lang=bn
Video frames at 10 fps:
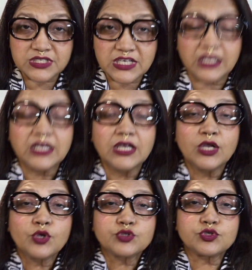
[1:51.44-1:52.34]
জানি
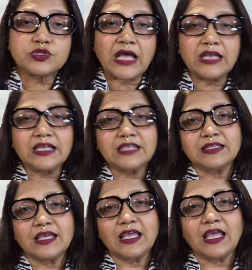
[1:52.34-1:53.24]
তো তাহলে
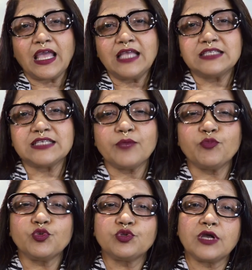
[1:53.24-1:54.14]
এই যে
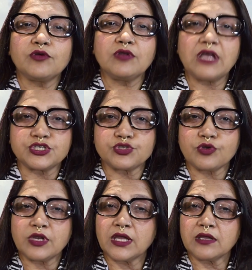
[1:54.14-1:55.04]
মুদ্রাগুলো
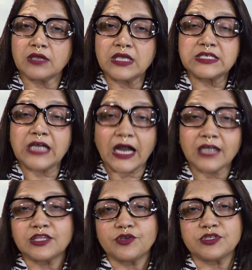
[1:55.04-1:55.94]
আসলে এই যে
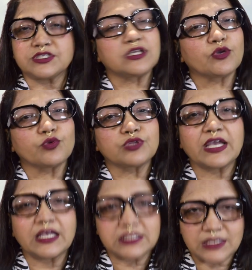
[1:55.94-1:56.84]
ঘাটতি হয়েছে এটা
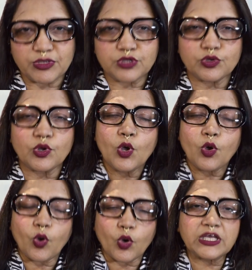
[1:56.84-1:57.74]
কোথায় গেছে আমরা তো
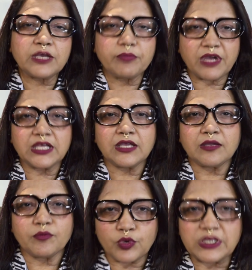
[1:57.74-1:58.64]
অনেকবারই
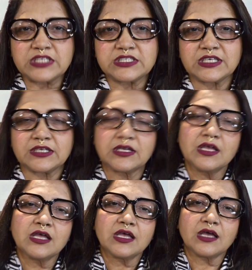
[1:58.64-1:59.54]
বলেছি
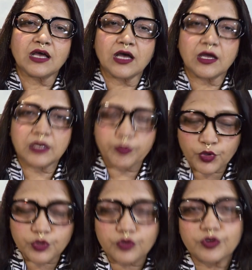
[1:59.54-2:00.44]

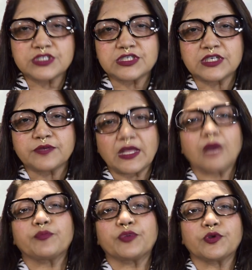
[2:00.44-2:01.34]
রিপোর্ট করেছি
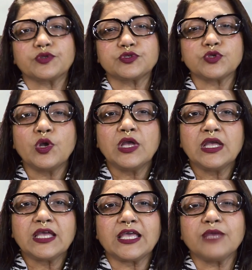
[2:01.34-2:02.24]
তারপরেও তো
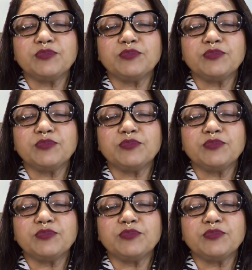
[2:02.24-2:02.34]
এই